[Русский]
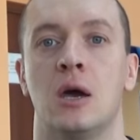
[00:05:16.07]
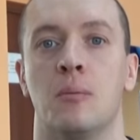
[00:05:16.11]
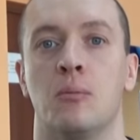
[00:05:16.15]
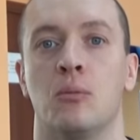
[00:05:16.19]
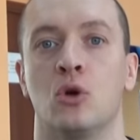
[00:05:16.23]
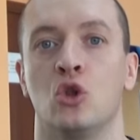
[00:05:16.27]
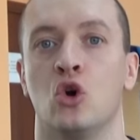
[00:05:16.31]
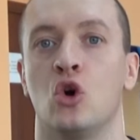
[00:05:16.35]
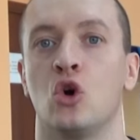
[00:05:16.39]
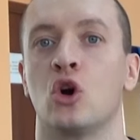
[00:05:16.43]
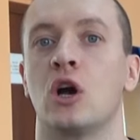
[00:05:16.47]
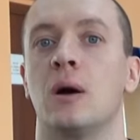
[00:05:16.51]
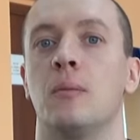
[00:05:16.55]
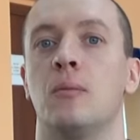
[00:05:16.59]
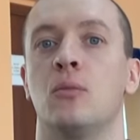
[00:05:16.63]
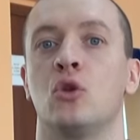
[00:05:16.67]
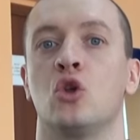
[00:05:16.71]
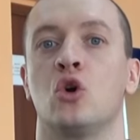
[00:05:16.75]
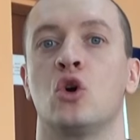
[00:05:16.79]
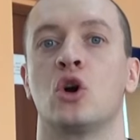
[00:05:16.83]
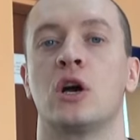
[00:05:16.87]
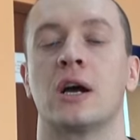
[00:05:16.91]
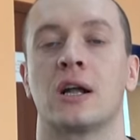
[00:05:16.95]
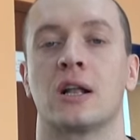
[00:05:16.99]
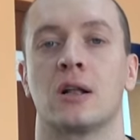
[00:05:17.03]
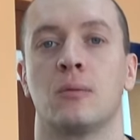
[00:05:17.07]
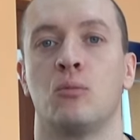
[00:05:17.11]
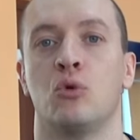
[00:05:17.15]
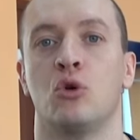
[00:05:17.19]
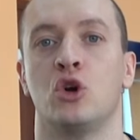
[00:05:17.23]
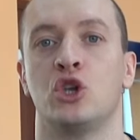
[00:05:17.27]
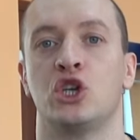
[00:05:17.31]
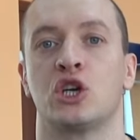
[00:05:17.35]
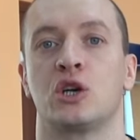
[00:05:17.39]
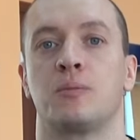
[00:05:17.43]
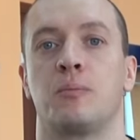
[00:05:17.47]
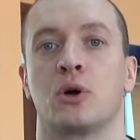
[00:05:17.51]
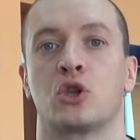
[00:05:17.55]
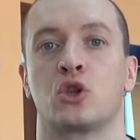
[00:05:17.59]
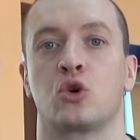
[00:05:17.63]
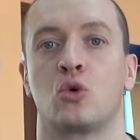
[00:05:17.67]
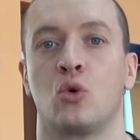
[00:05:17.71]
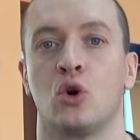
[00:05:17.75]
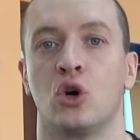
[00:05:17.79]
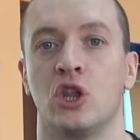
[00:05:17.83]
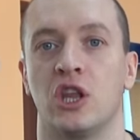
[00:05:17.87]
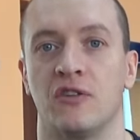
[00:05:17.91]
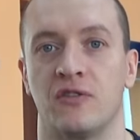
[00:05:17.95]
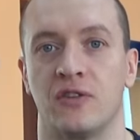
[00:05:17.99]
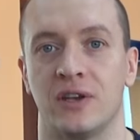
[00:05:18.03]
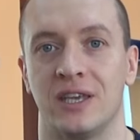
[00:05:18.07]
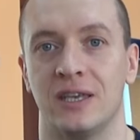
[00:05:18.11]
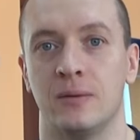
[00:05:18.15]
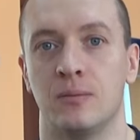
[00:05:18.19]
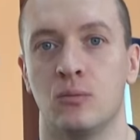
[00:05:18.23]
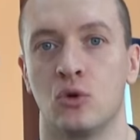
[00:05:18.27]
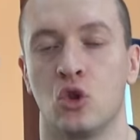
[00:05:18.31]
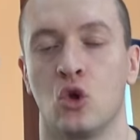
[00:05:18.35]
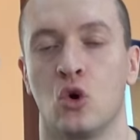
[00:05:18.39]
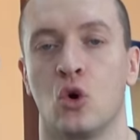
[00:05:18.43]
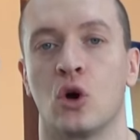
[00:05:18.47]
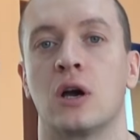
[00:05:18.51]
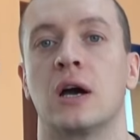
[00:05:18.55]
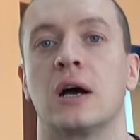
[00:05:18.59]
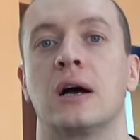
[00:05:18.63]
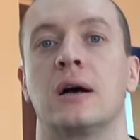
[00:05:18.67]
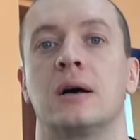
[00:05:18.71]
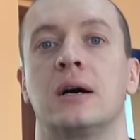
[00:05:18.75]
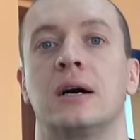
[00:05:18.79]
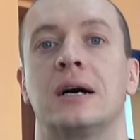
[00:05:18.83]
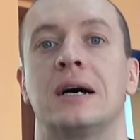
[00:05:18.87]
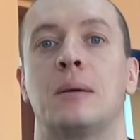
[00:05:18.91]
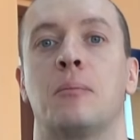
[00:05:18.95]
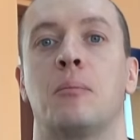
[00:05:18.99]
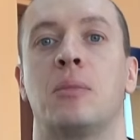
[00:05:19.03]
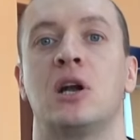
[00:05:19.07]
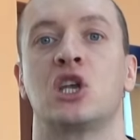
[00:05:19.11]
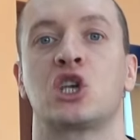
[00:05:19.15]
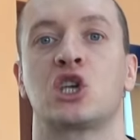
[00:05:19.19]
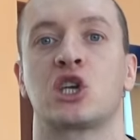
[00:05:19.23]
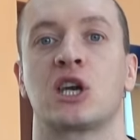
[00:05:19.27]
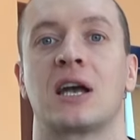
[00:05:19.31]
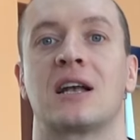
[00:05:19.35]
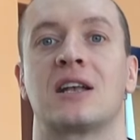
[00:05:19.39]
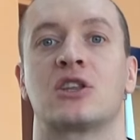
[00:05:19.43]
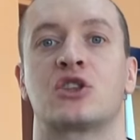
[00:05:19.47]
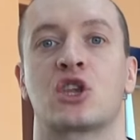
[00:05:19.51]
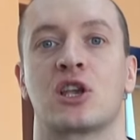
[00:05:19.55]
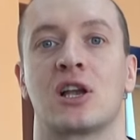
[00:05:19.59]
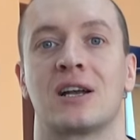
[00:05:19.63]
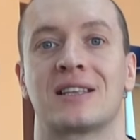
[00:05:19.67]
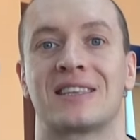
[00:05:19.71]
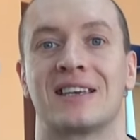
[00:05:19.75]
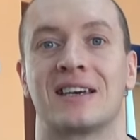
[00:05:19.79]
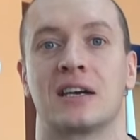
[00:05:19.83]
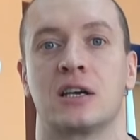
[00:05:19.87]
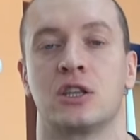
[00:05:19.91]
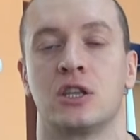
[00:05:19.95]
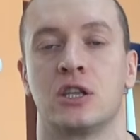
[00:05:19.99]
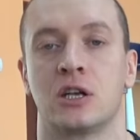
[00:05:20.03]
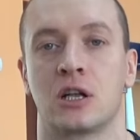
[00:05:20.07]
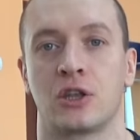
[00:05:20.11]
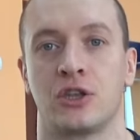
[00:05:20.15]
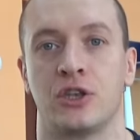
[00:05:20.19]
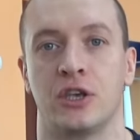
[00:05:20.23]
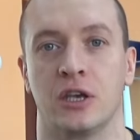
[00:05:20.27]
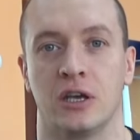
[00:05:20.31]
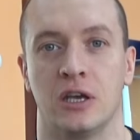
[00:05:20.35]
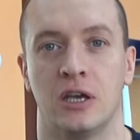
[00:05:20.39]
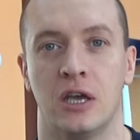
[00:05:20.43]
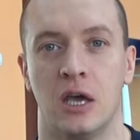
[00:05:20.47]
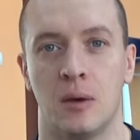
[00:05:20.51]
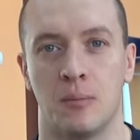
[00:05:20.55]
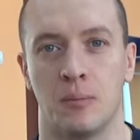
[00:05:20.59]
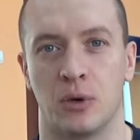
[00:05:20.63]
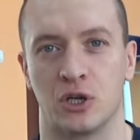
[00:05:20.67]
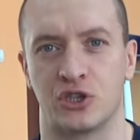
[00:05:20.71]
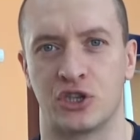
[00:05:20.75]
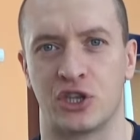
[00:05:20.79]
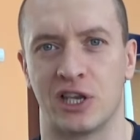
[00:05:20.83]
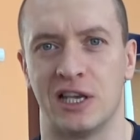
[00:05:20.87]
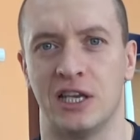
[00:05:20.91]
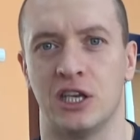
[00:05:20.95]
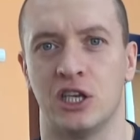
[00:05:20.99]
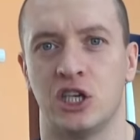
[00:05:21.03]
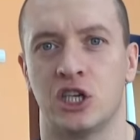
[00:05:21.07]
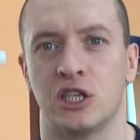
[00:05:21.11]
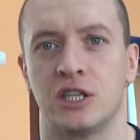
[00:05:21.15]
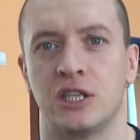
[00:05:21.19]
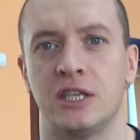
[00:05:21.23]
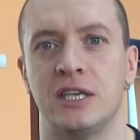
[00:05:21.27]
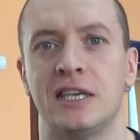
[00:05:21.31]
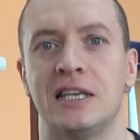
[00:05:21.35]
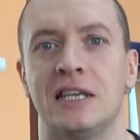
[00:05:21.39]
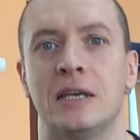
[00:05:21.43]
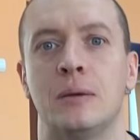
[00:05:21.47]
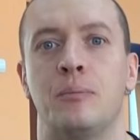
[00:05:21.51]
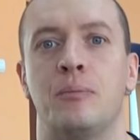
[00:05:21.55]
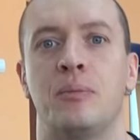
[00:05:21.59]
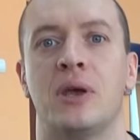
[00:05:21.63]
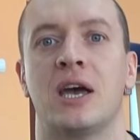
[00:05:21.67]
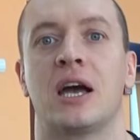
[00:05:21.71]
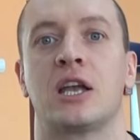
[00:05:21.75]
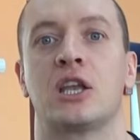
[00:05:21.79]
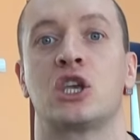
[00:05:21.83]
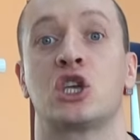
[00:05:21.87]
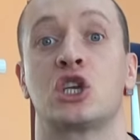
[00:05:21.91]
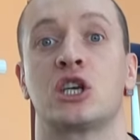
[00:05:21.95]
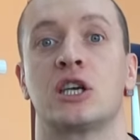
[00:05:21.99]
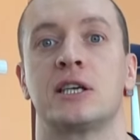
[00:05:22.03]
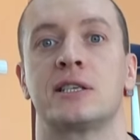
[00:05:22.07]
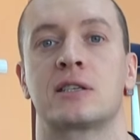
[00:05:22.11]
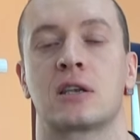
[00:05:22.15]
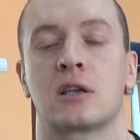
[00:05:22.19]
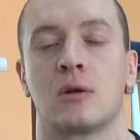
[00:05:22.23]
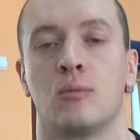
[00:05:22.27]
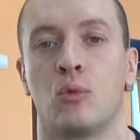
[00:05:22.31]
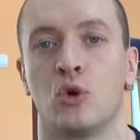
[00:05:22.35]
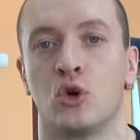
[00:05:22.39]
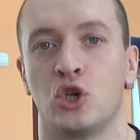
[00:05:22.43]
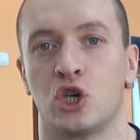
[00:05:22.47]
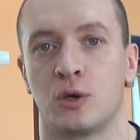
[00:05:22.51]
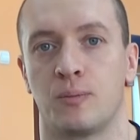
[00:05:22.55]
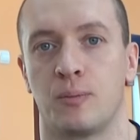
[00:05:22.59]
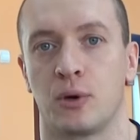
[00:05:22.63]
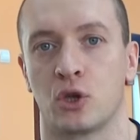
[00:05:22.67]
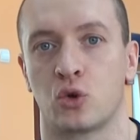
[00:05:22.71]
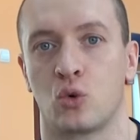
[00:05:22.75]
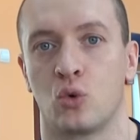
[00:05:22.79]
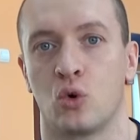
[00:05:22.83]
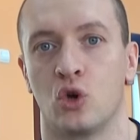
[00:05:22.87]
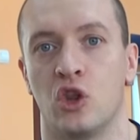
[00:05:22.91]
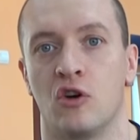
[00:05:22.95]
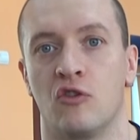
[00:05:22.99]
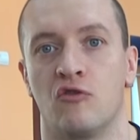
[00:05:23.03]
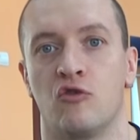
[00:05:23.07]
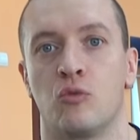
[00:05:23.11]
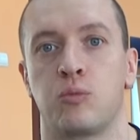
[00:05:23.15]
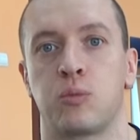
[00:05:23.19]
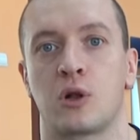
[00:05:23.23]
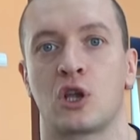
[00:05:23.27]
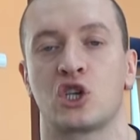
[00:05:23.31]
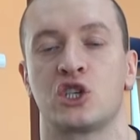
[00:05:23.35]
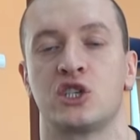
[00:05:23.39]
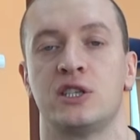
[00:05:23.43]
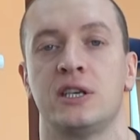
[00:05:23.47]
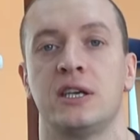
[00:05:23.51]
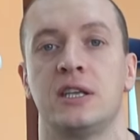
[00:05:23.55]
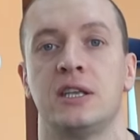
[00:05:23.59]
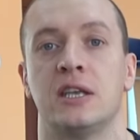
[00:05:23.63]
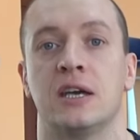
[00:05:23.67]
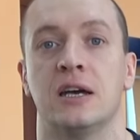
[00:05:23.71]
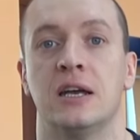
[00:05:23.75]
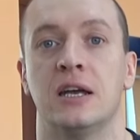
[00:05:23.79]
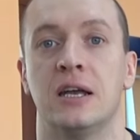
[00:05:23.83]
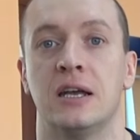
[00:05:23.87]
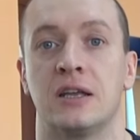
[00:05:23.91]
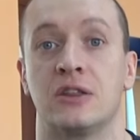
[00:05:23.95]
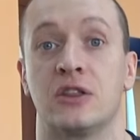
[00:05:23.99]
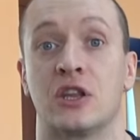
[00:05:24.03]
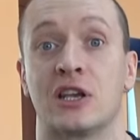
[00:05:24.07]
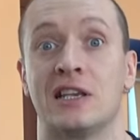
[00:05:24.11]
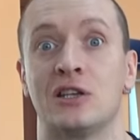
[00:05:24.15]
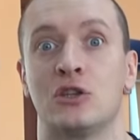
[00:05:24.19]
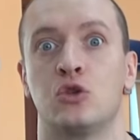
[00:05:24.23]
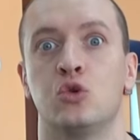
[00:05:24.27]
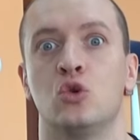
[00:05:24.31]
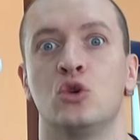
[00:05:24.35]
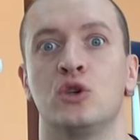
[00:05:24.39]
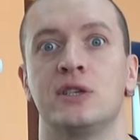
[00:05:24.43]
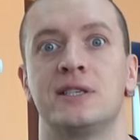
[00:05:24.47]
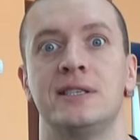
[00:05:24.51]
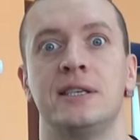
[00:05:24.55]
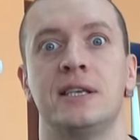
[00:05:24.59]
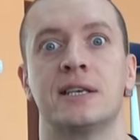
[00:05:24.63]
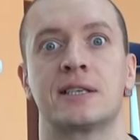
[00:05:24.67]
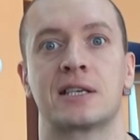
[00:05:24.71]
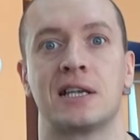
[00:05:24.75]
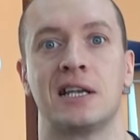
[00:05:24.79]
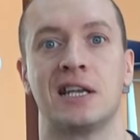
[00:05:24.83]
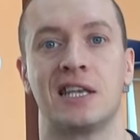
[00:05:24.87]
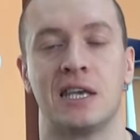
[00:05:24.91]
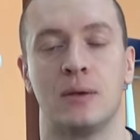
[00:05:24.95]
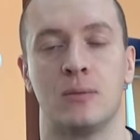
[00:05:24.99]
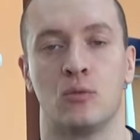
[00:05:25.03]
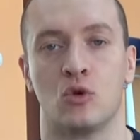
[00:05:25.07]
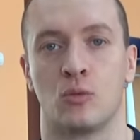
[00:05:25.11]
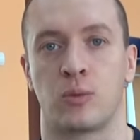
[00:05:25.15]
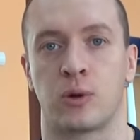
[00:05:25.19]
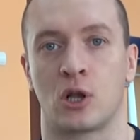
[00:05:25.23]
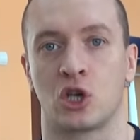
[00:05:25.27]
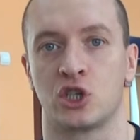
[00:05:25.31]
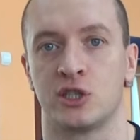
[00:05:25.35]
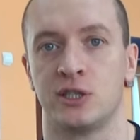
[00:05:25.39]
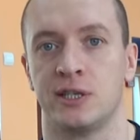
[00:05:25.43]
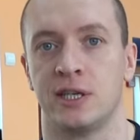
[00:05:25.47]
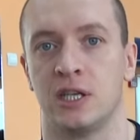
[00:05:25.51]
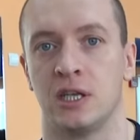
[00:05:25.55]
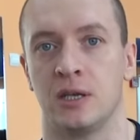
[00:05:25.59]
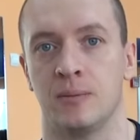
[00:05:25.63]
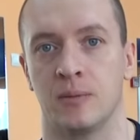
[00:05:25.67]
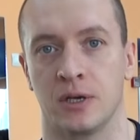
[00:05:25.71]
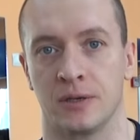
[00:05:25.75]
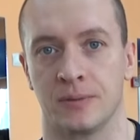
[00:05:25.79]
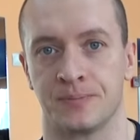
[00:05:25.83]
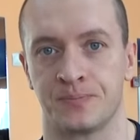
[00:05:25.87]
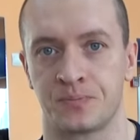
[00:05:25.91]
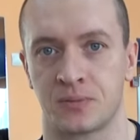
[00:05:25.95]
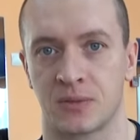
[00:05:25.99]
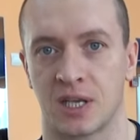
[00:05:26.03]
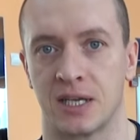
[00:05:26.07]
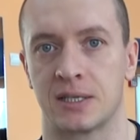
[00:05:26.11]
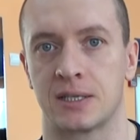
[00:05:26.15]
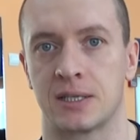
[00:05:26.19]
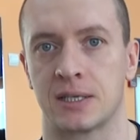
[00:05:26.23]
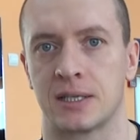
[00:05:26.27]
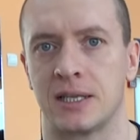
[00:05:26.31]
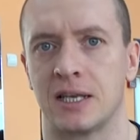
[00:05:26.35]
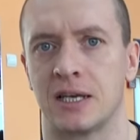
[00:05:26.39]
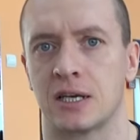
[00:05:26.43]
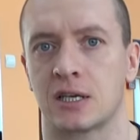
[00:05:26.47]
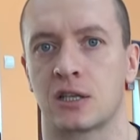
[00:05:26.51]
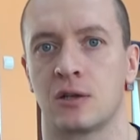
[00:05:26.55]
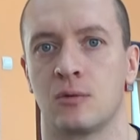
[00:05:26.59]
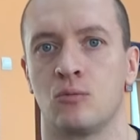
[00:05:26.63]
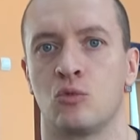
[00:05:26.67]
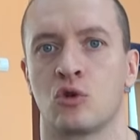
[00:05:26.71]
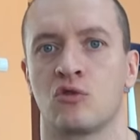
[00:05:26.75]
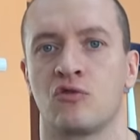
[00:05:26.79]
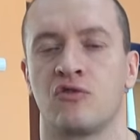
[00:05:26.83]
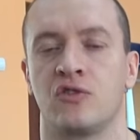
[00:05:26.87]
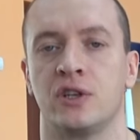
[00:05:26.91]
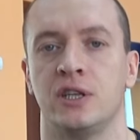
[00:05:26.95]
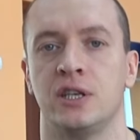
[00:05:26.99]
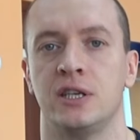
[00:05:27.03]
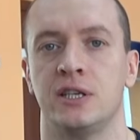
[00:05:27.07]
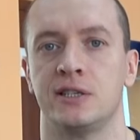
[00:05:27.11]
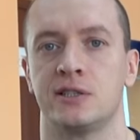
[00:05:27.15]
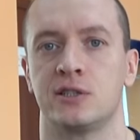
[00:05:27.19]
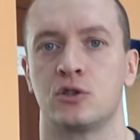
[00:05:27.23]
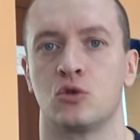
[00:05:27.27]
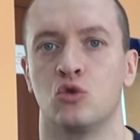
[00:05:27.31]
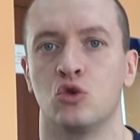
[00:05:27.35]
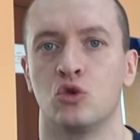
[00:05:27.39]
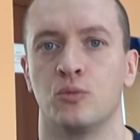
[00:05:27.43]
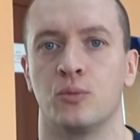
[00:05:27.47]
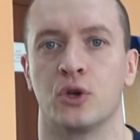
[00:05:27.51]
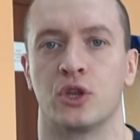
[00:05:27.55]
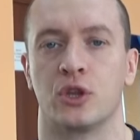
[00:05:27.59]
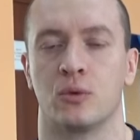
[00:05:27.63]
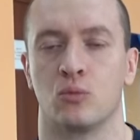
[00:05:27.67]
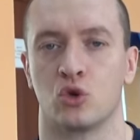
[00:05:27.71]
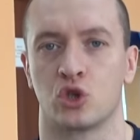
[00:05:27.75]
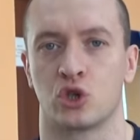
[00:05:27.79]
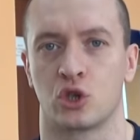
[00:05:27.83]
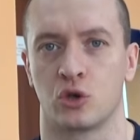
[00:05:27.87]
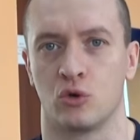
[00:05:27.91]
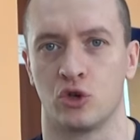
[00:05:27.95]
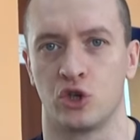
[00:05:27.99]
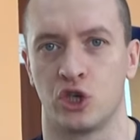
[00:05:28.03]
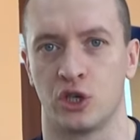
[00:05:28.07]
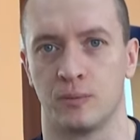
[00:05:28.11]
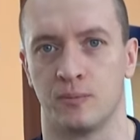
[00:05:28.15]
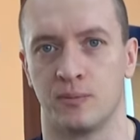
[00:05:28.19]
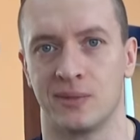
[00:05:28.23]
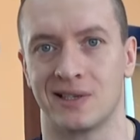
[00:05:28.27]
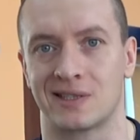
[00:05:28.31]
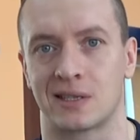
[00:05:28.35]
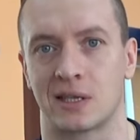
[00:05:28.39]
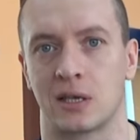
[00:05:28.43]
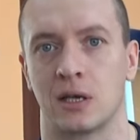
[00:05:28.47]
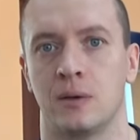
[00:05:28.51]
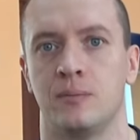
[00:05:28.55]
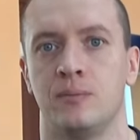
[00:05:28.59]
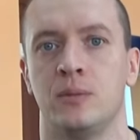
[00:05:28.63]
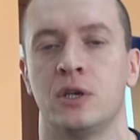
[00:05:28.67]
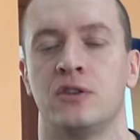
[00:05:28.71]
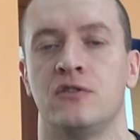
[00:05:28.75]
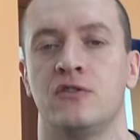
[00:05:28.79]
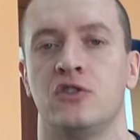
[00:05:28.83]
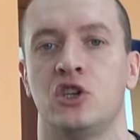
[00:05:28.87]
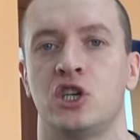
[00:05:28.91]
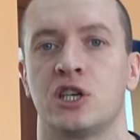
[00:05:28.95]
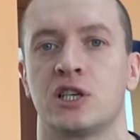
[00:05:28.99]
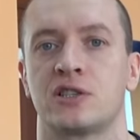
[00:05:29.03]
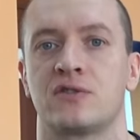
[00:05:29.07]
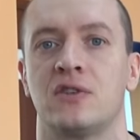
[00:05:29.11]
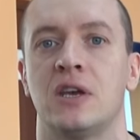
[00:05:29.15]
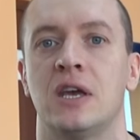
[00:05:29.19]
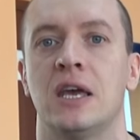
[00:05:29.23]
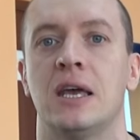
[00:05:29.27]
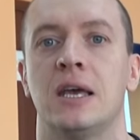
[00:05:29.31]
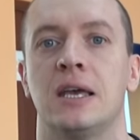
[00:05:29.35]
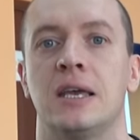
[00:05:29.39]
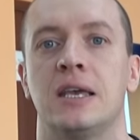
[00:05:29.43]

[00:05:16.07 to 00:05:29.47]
Много-много рабочих подходов и много а, большая трата энергии по 3, 4, 5, 6 рабочих подходов в упражнения наряду с несколькими упражнениями это для эктоморфа не есть гуд, потому что очень быстрый обмен веществ,